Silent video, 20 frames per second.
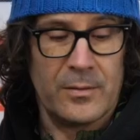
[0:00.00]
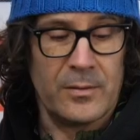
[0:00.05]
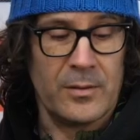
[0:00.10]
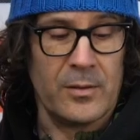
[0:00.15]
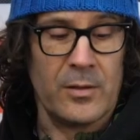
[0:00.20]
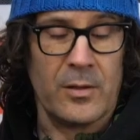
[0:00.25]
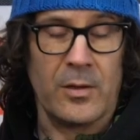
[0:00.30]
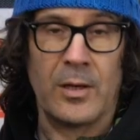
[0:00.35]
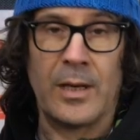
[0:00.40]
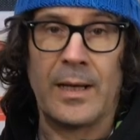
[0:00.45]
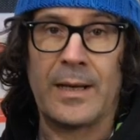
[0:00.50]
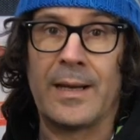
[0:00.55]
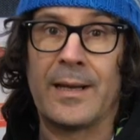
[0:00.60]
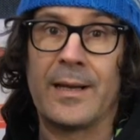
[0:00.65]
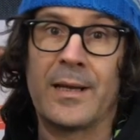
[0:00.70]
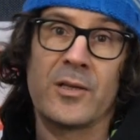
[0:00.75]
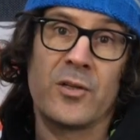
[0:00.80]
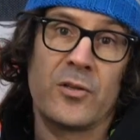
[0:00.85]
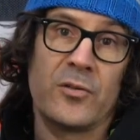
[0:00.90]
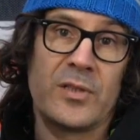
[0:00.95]
la,
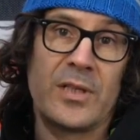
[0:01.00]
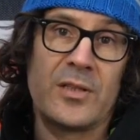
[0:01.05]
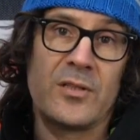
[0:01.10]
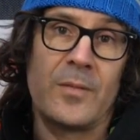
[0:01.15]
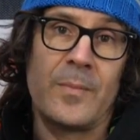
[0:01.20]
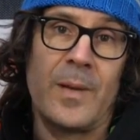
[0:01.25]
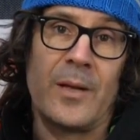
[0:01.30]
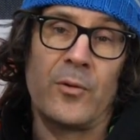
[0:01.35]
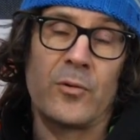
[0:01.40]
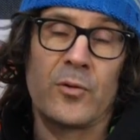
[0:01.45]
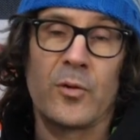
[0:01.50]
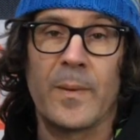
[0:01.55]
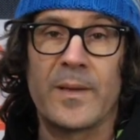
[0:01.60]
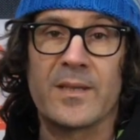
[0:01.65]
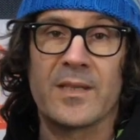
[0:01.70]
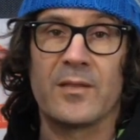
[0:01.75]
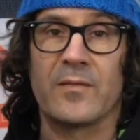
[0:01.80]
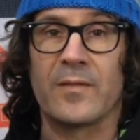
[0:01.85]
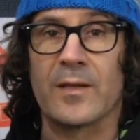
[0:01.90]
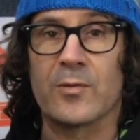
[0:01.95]
largeur de cette semelle. Donc de
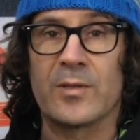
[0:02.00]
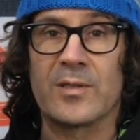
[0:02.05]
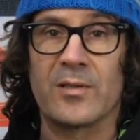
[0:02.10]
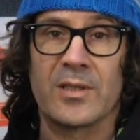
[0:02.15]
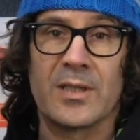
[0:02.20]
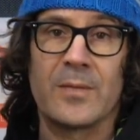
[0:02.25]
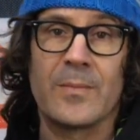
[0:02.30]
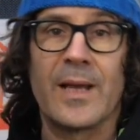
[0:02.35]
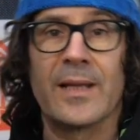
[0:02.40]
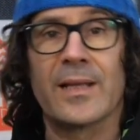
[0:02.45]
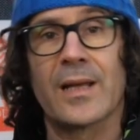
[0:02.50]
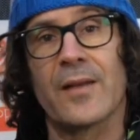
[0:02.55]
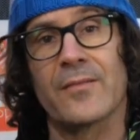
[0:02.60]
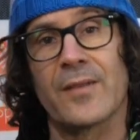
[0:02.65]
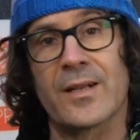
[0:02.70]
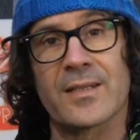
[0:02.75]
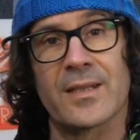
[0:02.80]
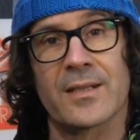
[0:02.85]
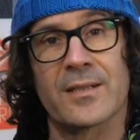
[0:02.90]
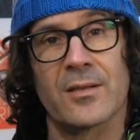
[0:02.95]
passer de 28 cm à
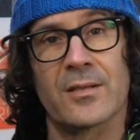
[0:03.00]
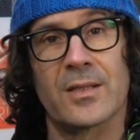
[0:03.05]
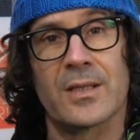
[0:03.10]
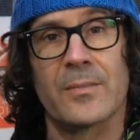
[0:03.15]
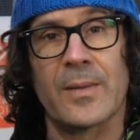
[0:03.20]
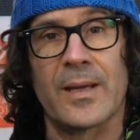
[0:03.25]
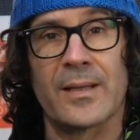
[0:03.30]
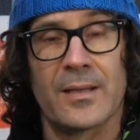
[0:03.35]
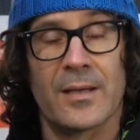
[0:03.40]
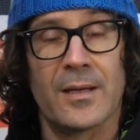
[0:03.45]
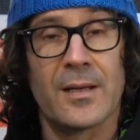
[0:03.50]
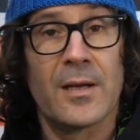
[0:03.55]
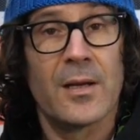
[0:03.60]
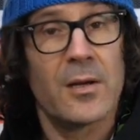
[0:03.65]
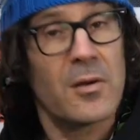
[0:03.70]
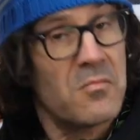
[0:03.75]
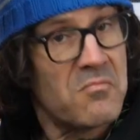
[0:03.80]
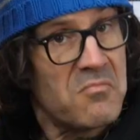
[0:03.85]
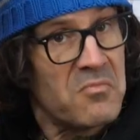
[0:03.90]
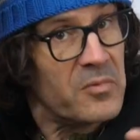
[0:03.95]
25 cm,
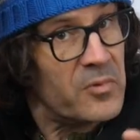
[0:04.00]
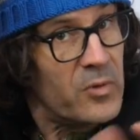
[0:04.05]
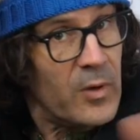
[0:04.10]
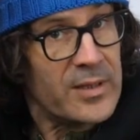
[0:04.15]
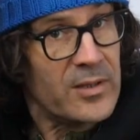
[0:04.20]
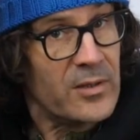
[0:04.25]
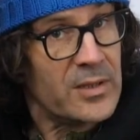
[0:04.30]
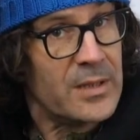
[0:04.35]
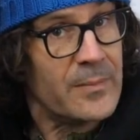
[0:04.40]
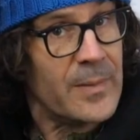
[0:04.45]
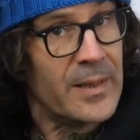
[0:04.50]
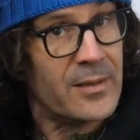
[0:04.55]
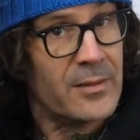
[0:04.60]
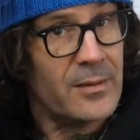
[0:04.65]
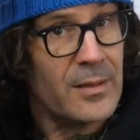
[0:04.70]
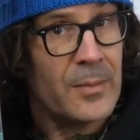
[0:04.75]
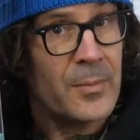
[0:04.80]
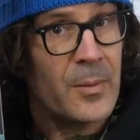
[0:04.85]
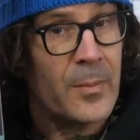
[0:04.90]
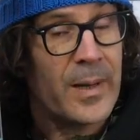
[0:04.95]
3 cm
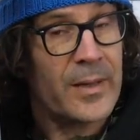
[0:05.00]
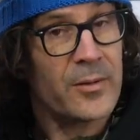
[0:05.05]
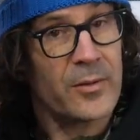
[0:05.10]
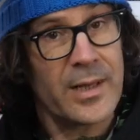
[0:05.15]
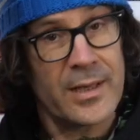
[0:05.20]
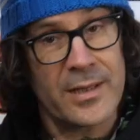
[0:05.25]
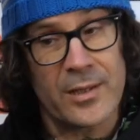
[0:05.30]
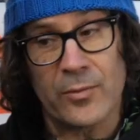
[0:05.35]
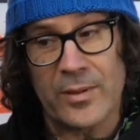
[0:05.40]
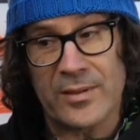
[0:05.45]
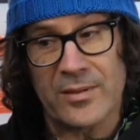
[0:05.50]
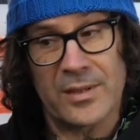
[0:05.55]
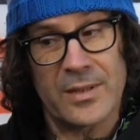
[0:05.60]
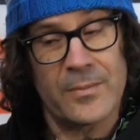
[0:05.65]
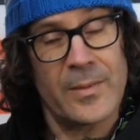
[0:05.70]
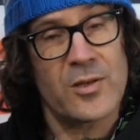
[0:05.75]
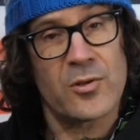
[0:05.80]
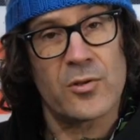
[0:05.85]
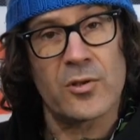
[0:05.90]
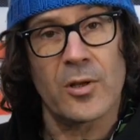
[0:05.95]
à peu près, de gagner 3
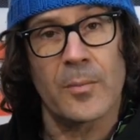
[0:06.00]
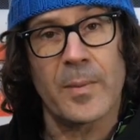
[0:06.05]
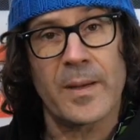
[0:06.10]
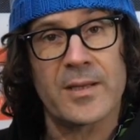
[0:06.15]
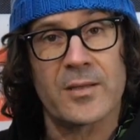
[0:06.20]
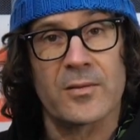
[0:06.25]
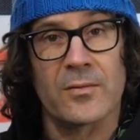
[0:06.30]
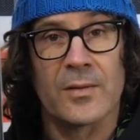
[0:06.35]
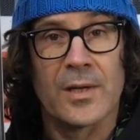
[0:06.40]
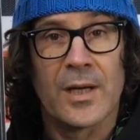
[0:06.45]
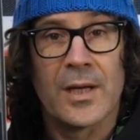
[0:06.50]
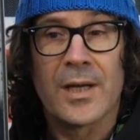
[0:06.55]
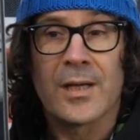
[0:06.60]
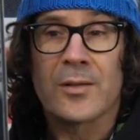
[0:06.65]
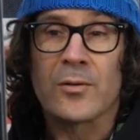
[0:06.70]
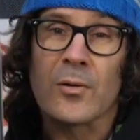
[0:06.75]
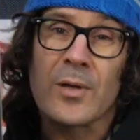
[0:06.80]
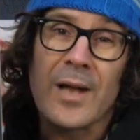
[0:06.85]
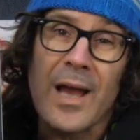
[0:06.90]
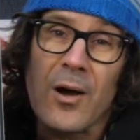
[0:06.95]
cm juste en pression.
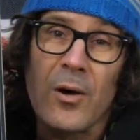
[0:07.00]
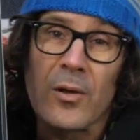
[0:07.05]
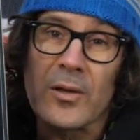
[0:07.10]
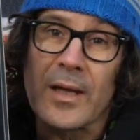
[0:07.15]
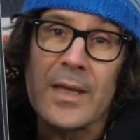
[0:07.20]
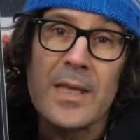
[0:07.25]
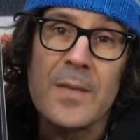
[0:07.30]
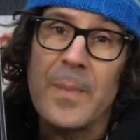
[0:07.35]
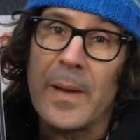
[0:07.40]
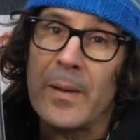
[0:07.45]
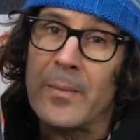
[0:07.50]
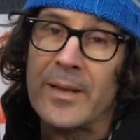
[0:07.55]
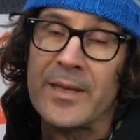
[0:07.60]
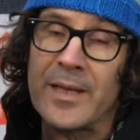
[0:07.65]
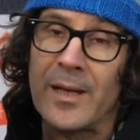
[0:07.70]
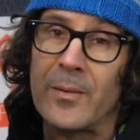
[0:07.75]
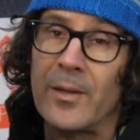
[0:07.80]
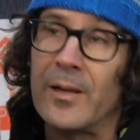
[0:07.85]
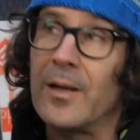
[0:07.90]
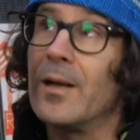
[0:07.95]
Donc la rendre hyper
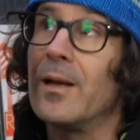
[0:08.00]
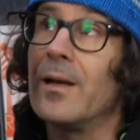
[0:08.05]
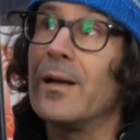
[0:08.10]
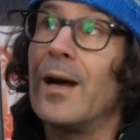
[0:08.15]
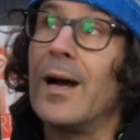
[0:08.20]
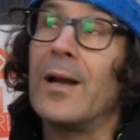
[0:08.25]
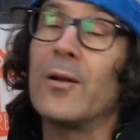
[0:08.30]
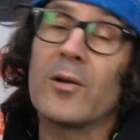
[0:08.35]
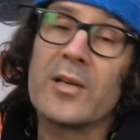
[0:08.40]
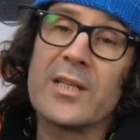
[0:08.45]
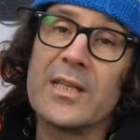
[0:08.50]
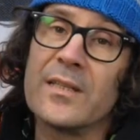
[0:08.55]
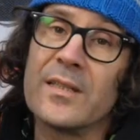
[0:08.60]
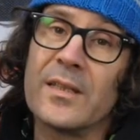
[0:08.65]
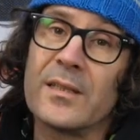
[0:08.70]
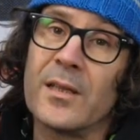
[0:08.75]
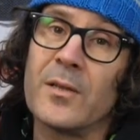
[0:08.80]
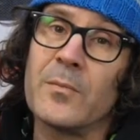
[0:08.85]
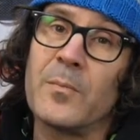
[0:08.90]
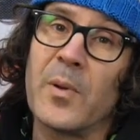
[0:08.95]
maniable. À l'origine,
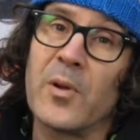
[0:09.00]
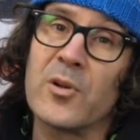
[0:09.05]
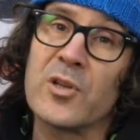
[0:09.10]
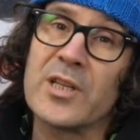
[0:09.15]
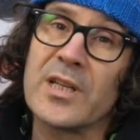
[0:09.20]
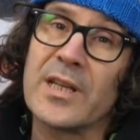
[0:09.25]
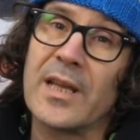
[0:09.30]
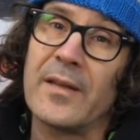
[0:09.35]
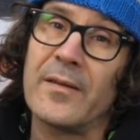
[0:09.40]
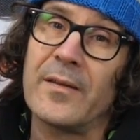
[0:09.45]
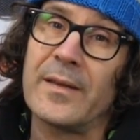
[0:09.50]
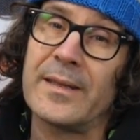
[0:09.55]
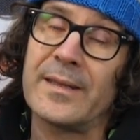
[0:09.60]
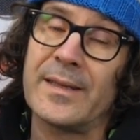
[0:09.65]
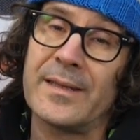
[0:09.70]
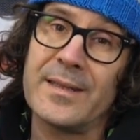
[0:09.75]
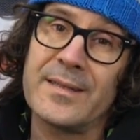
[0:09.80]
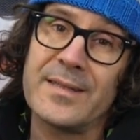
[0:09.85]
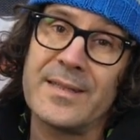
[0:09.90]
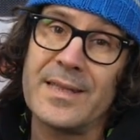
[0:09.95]
c'était une planche qui a
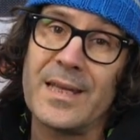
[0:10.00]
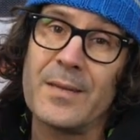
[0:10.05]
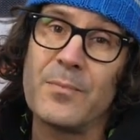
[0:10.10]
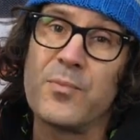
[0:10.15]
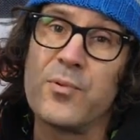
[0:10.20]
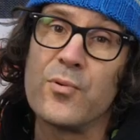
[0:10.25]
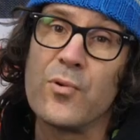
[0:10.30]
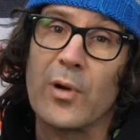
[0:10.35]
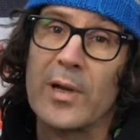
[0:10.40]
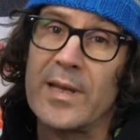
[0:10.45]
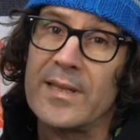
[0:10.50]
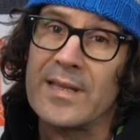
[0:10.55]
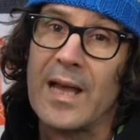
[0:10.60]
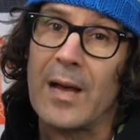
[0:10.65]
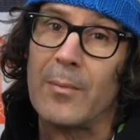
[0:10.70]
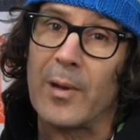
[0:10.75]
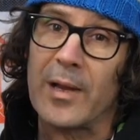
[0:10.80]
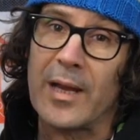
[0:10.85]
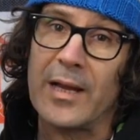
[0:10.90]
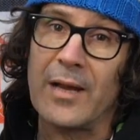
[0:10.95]
été dessinée pour les
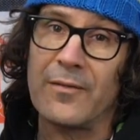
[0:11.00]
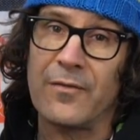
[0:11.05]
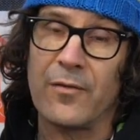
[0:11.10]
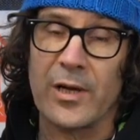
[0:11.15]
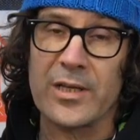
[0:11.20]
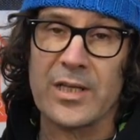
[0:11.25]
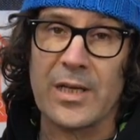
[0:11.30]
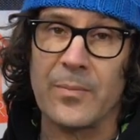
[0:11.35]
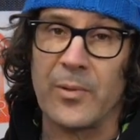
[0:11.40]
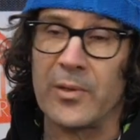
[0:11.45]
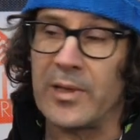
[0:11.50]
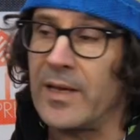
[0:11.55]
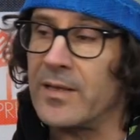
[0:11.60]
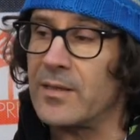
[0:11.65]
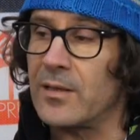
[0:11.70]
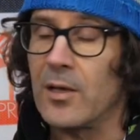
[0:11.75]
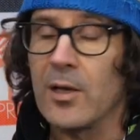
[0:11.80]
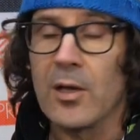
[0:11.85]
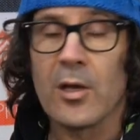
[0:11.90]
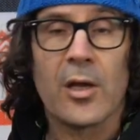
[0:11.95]
arbres et la forêt
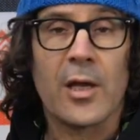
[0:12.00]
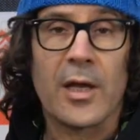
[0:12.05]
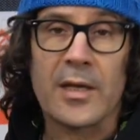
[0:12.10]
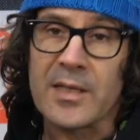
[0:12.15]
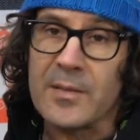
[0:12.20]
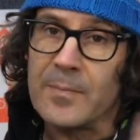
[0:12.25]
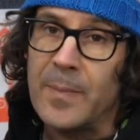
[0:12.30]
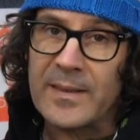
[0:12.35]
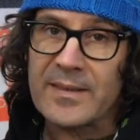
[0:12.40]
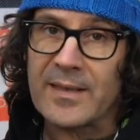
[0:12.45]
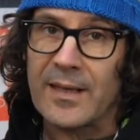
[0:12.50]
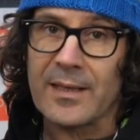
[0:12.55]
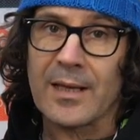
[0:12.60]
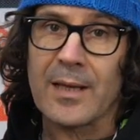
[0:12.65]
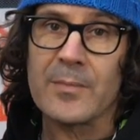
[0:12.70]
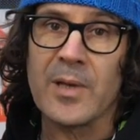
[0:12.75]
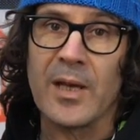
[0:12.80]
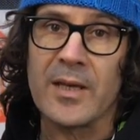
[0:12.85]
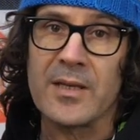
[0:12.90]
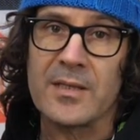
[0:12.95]
japonaise et qui passera
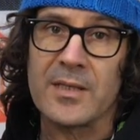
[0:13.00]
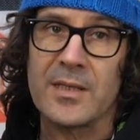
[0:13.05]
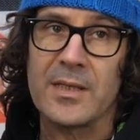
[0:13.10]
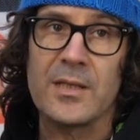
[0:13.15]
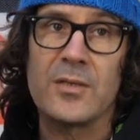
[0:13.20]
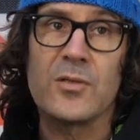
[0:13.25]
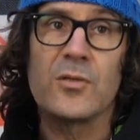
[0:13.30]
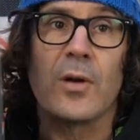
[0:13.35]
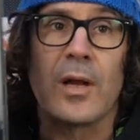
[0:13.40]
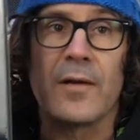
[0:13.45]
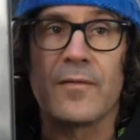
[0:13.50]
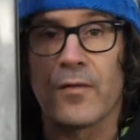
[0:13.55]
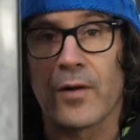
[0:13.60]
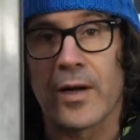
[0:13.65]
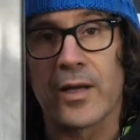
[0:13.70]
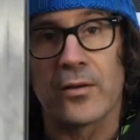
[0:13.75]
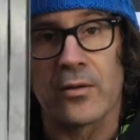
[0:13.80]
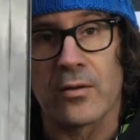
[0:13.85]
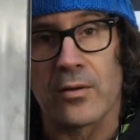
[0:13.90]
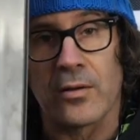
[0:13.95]
très bien ici sur la
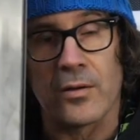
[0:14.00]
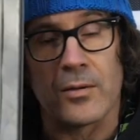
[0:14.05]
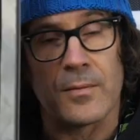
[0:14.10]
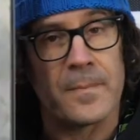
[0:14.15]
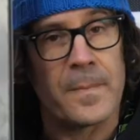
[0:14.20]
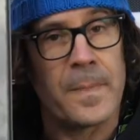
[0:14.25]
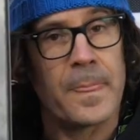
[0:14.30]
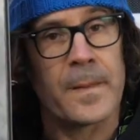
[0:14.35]
forêt de